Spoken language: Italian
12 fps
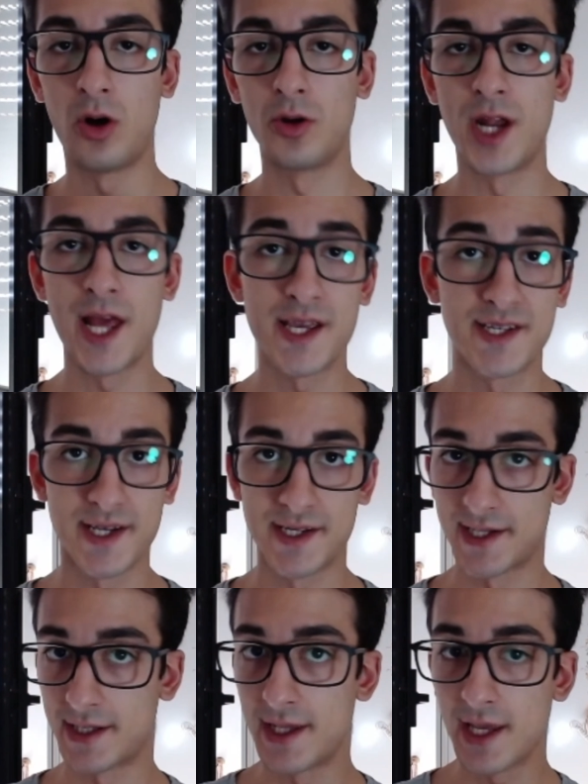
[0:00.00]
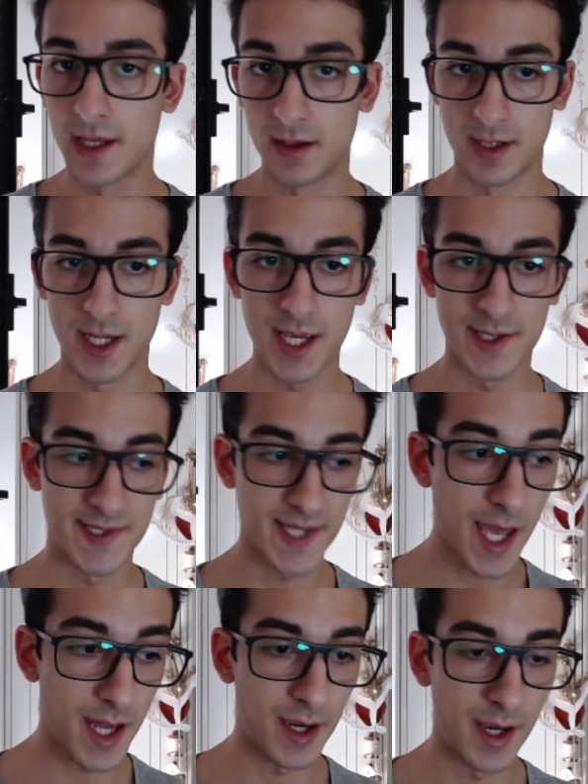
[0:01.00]
delle SSD
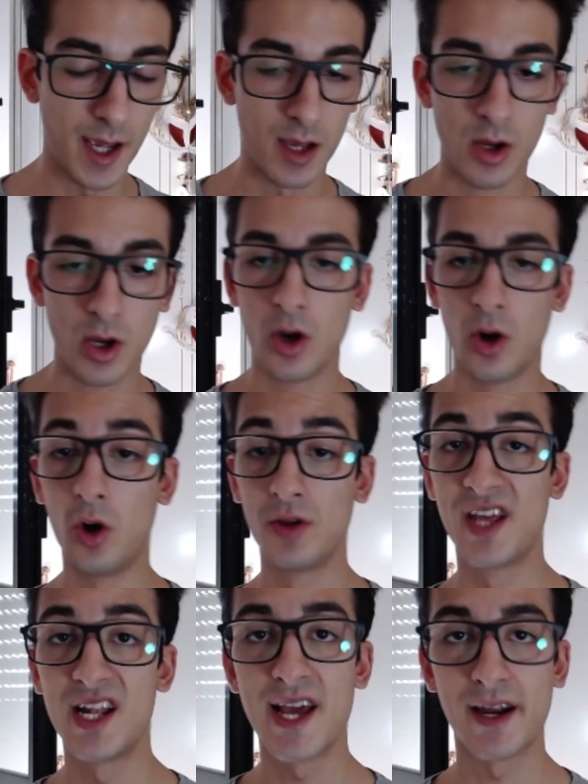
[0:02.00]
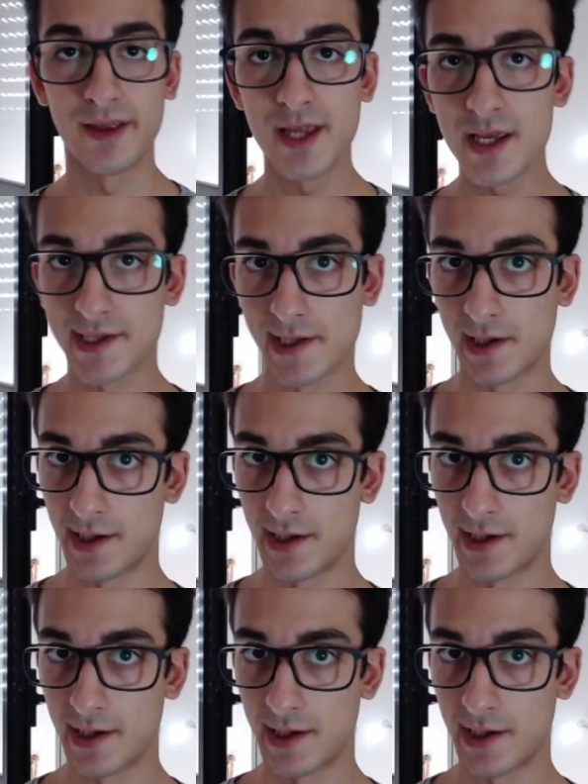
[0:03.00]
esterne o degli hard disk